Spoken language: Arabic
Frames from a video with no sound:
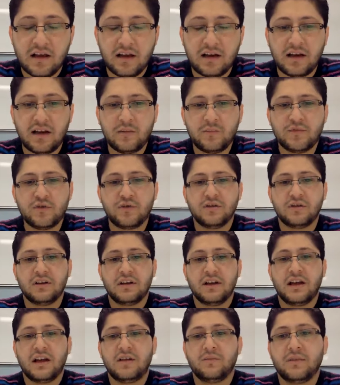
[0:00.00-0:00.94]
الحمد
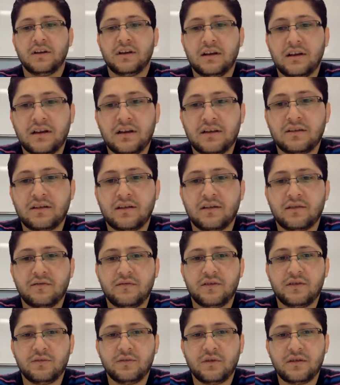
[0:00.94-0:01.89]
لله أعمل
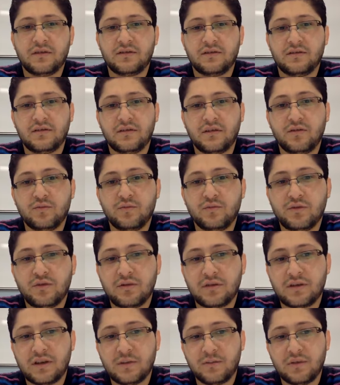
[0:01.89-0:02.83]
أنكر فيور
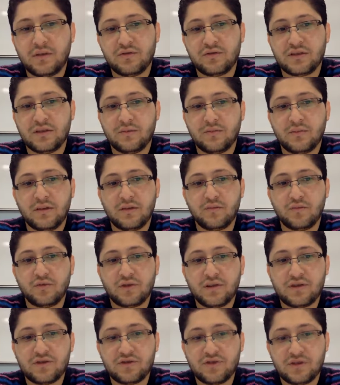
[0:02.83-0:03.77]
أو كما يسمى
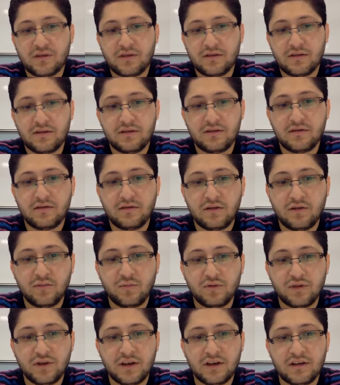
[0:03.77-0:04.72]
مراجع
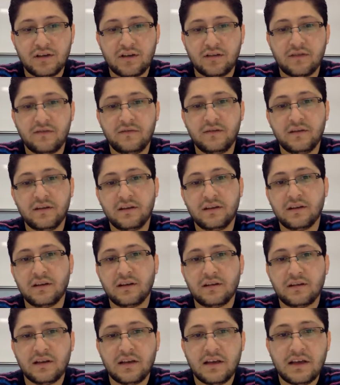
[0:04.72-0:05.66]
أو مدقق في